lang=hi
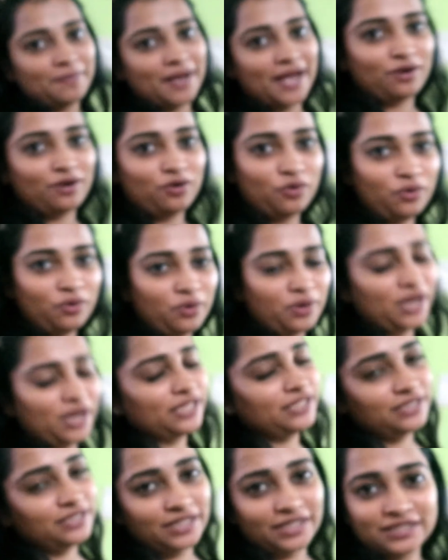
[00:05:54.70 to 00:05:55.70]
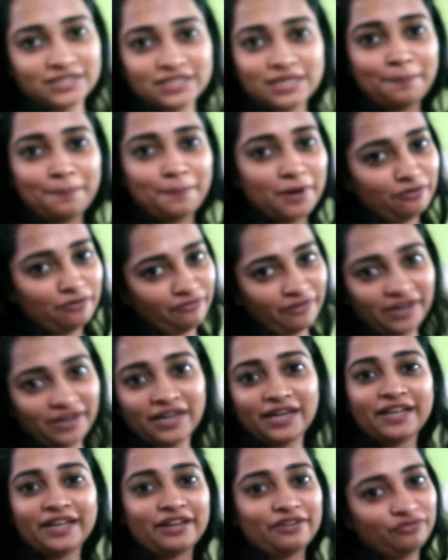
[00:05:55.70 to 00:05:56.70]
बैग को अच्छे से
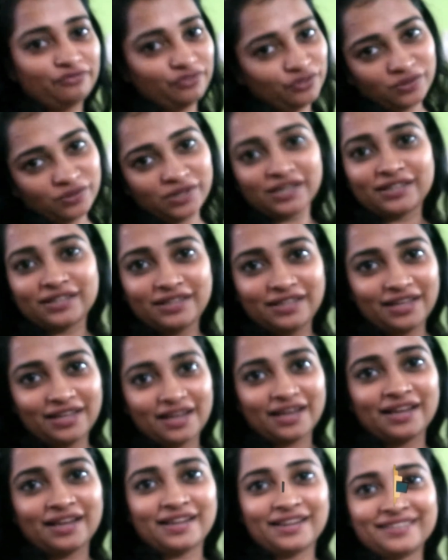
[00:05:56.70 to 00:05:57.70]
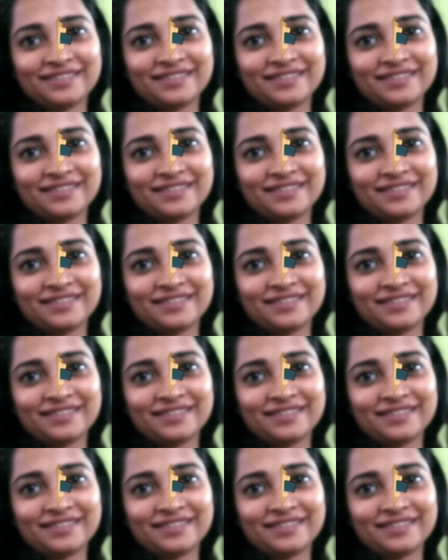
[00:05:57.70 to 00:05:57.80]
परफेक्टली रिव्यू कर दिया है